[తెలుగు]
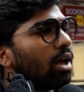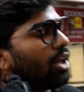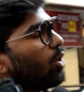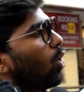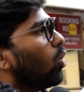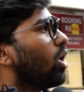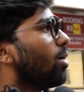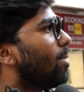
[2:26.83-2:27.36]

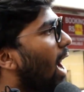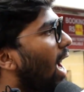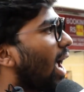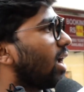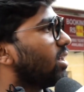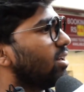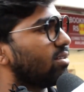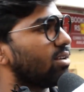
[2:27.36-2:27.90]
హీరో కూడా బాగా
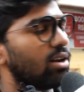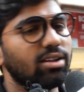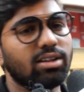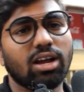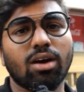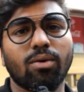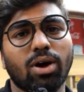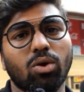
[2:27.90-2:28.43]
యాక్ట్ చేశాడు
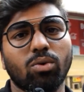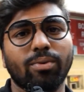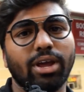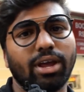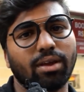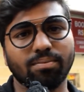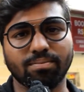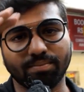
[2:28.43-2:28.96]
నిజంగా వరుణ్ భాయ్